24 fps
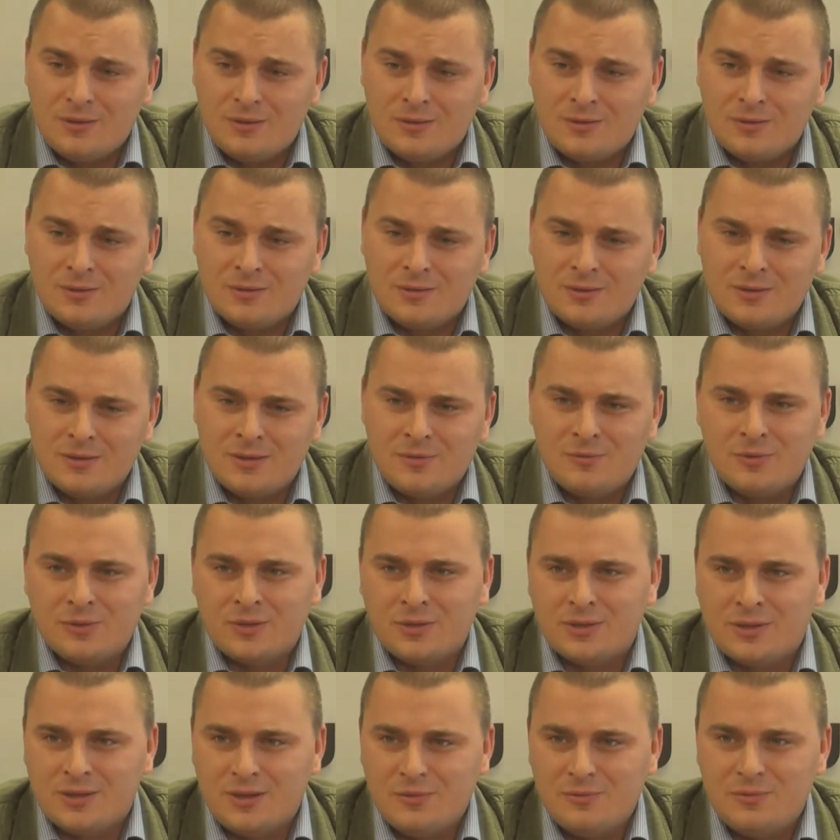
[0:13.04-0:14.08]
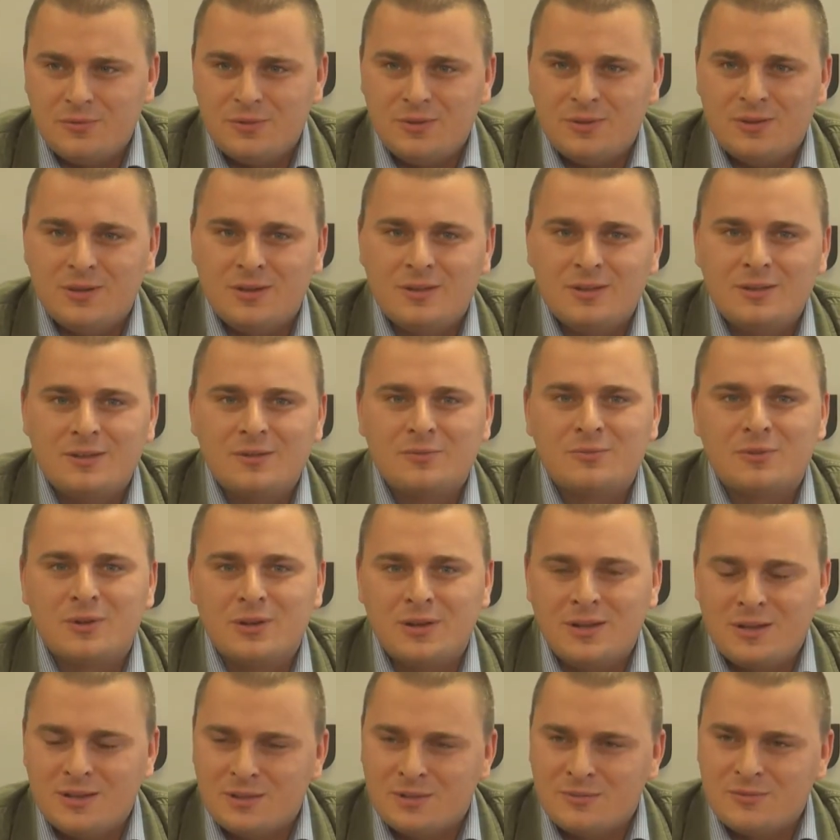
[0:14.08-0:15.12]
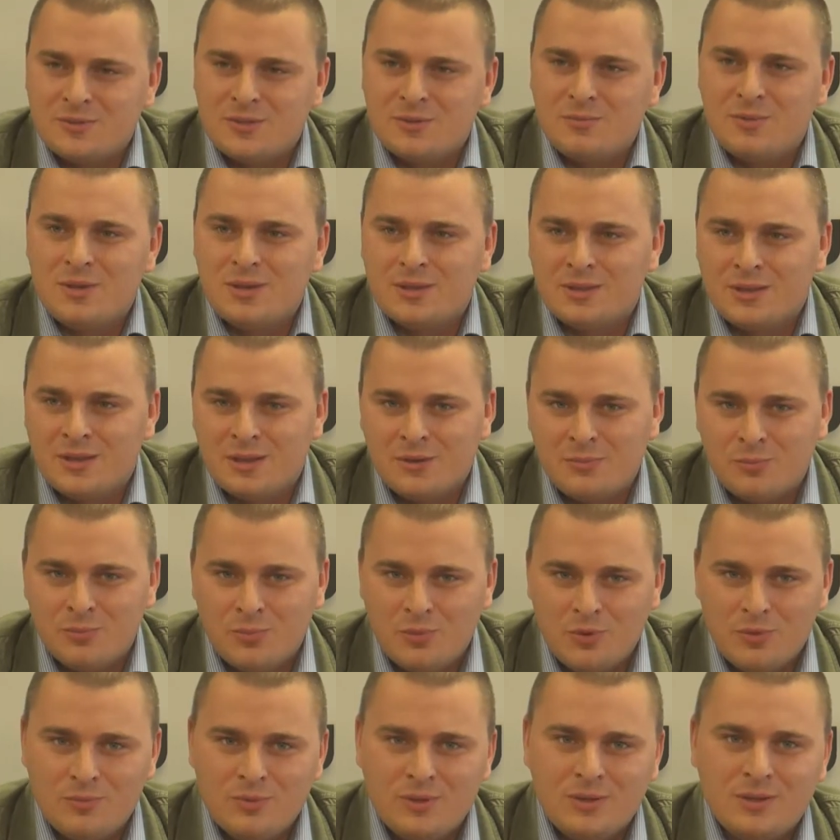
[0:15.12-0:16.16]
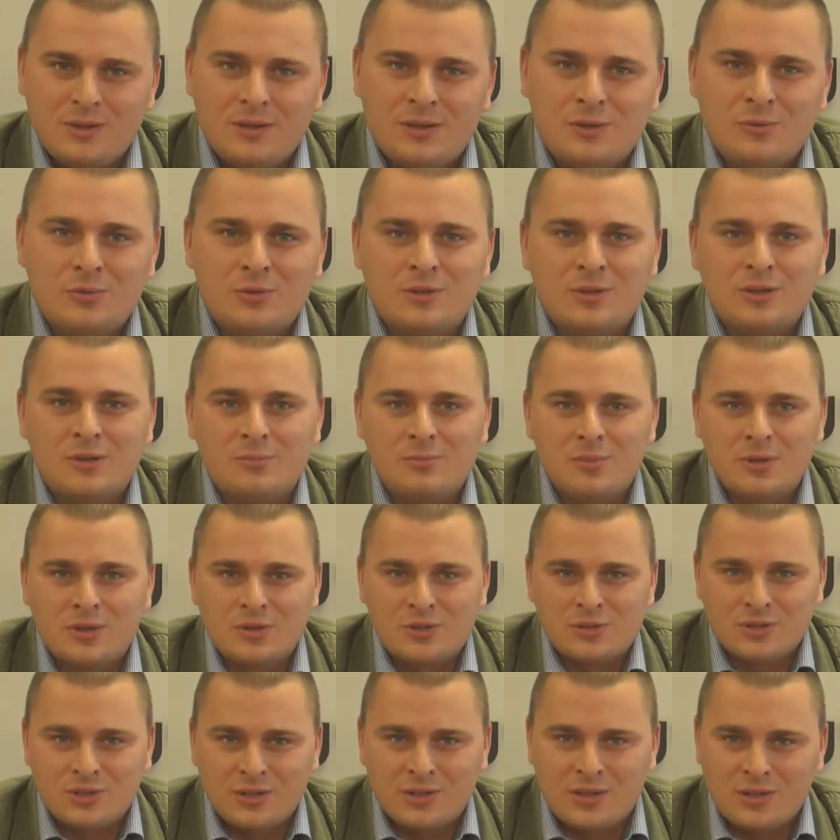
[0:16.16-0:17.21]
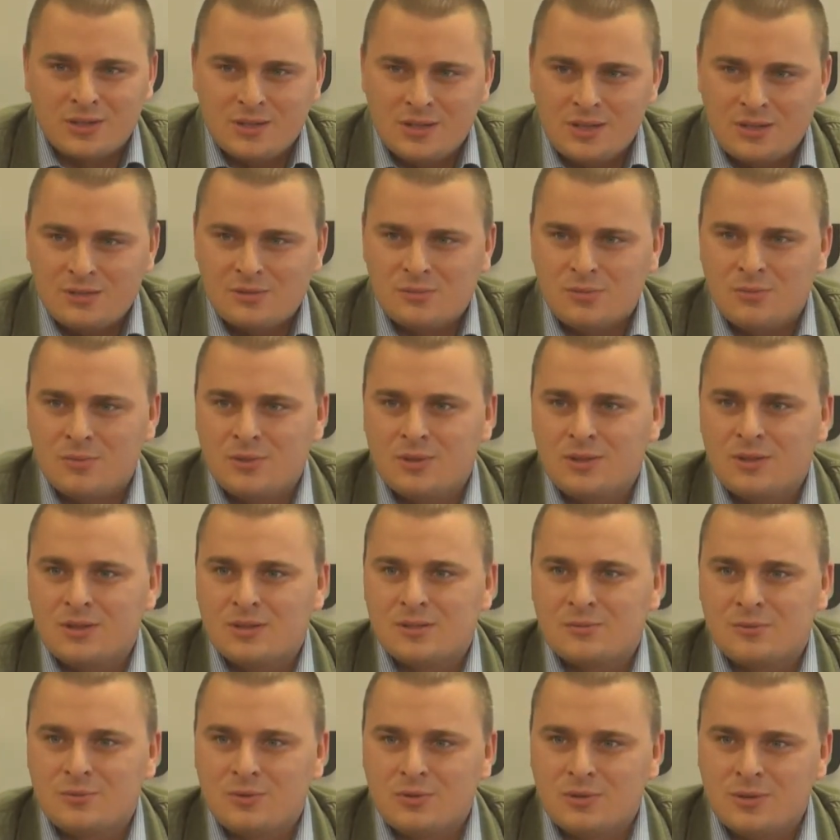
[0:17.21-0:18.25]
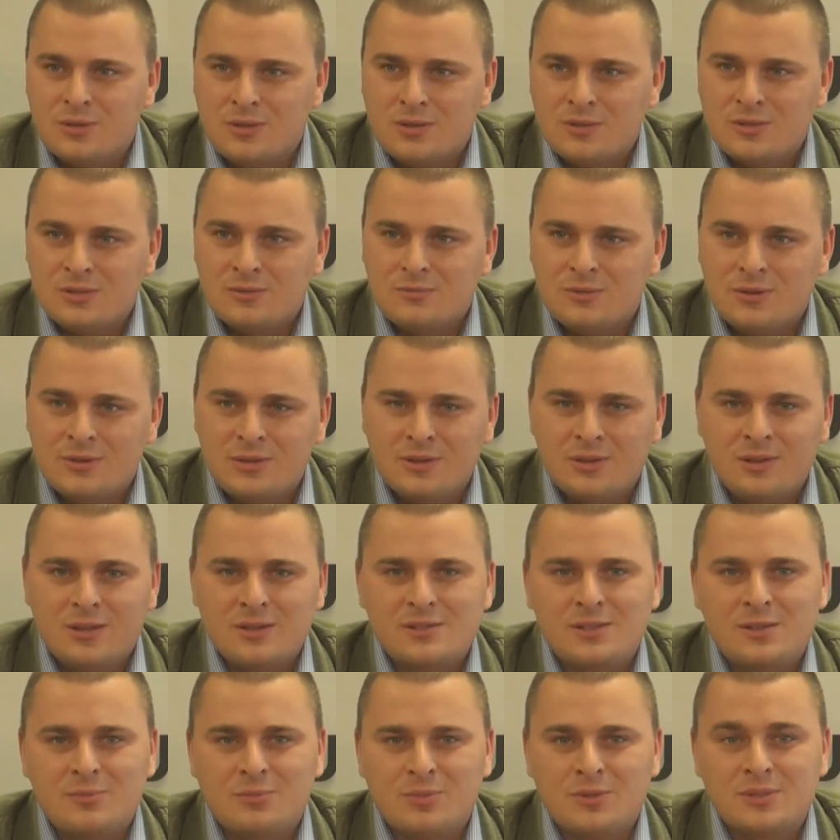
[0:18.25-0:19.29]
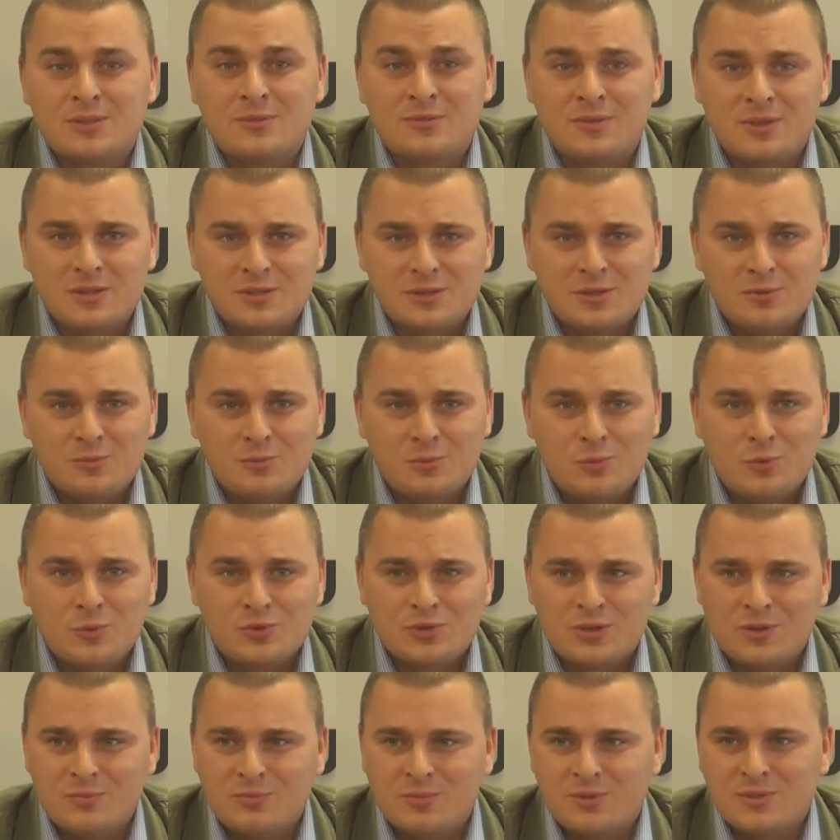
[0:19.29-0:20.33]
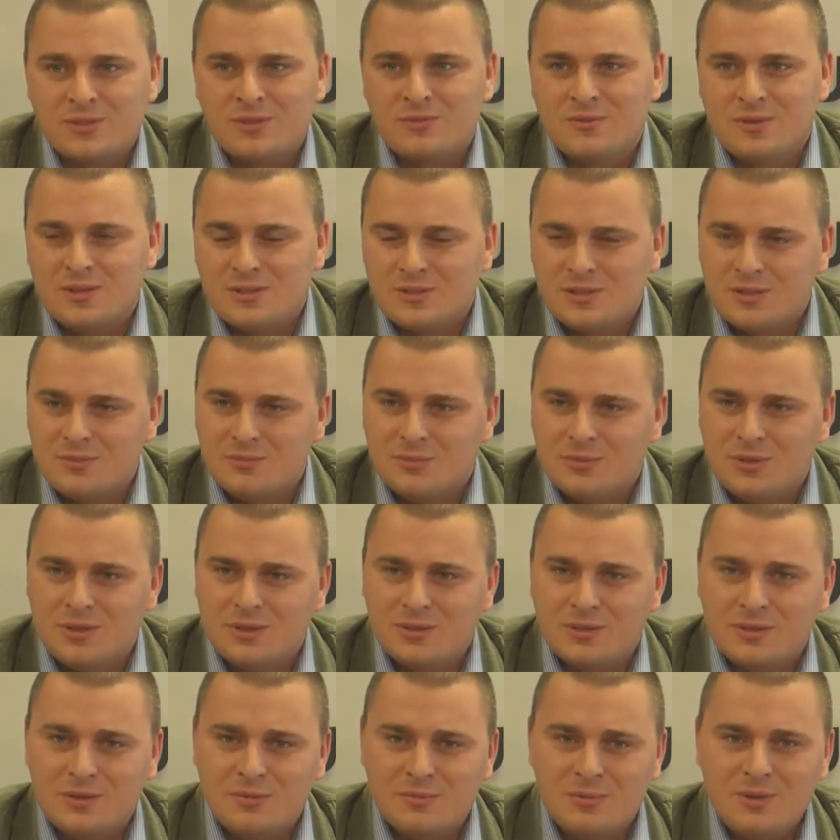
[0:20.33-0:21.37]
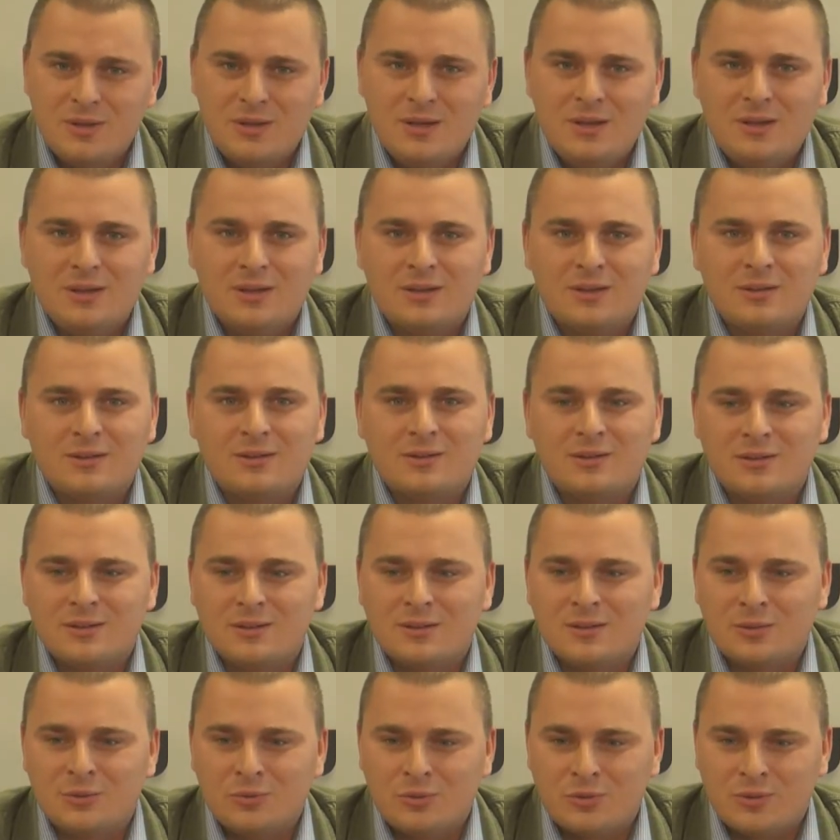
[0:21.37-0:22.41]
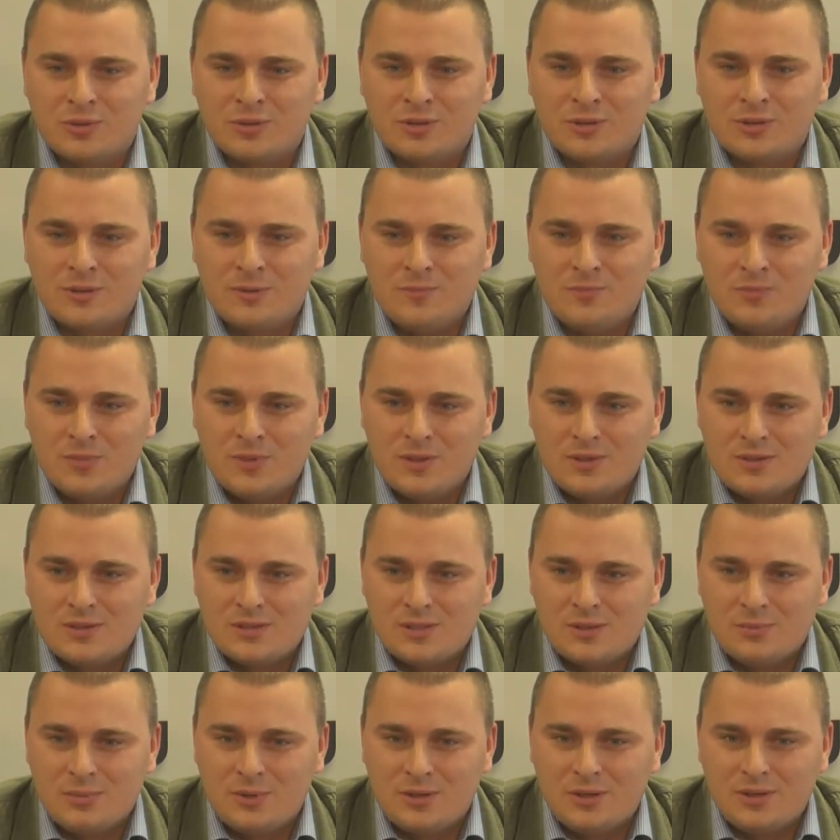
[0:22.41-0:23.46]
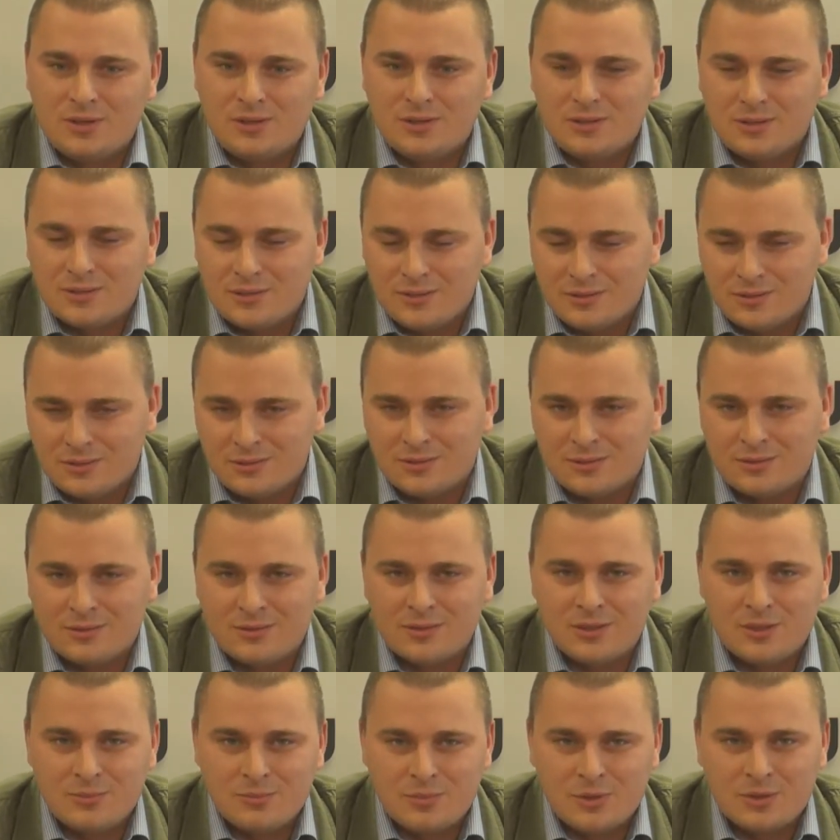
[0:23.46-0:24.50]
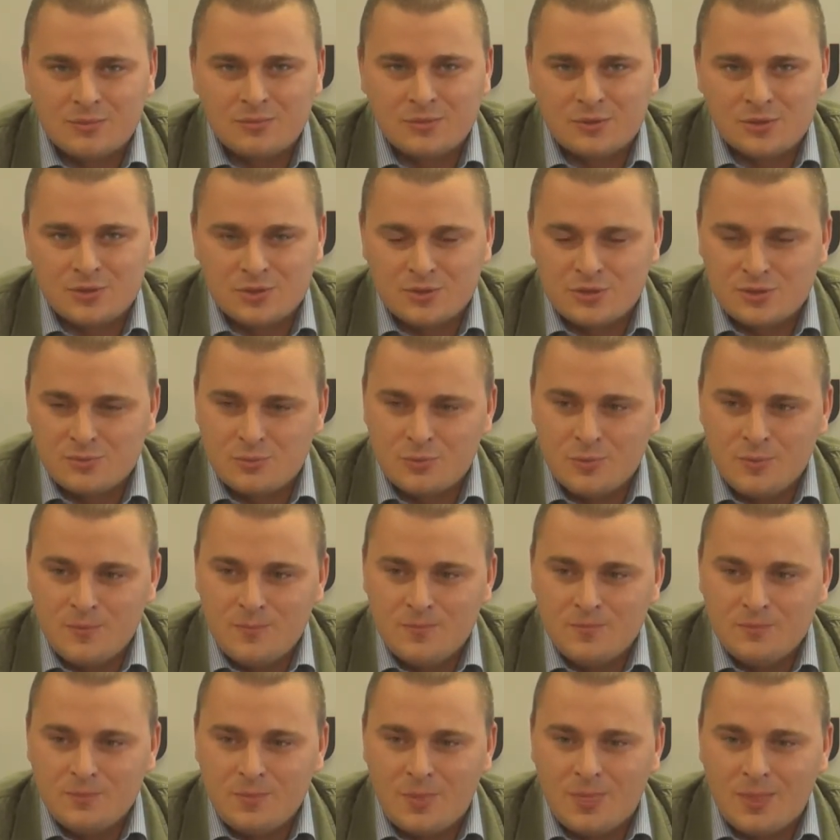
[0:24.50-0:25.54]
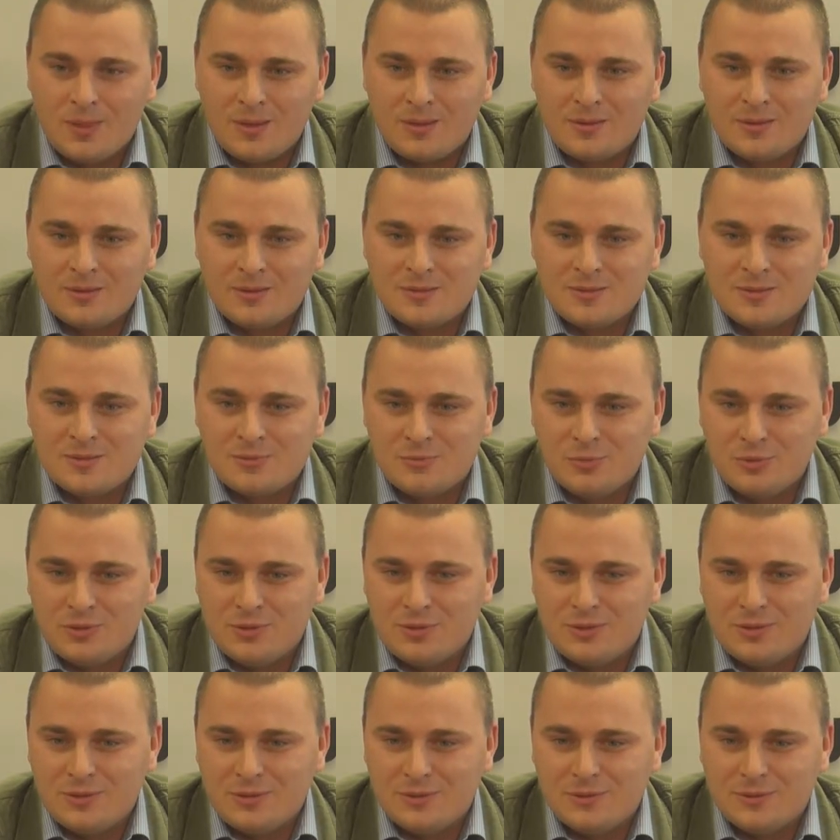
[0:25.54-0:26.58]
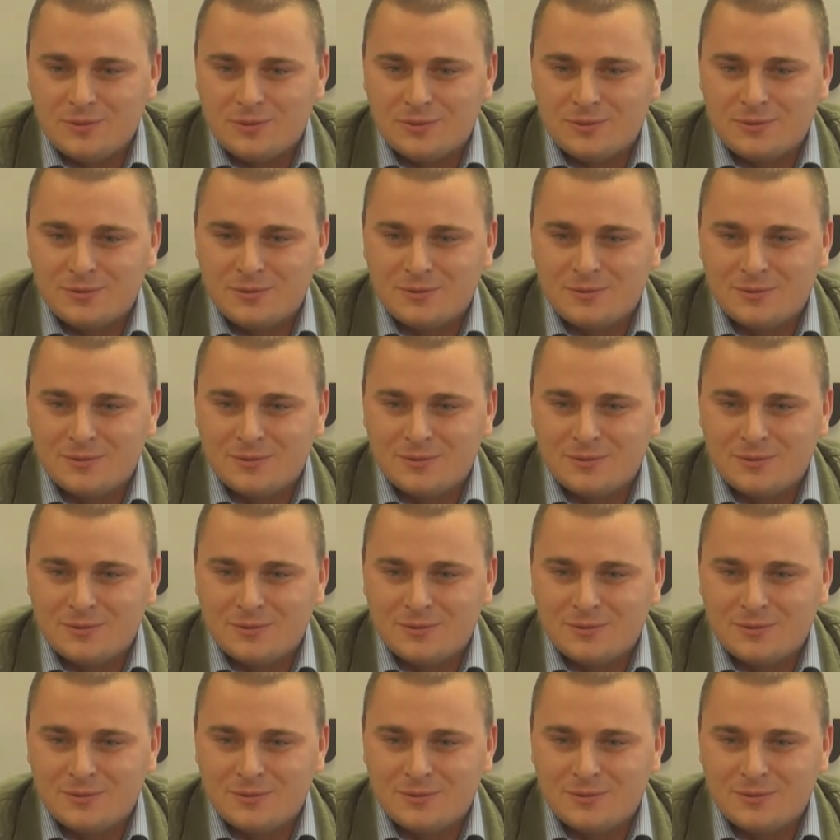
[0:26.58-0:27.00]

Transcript: Э, эти фотографии, они вклеены в семейные альбомы, люди их бережно хранят, вспоминая свое детство. Они лазили по советским пушкам, по советским танкам, которые сломали хребет фашизму. Сегодня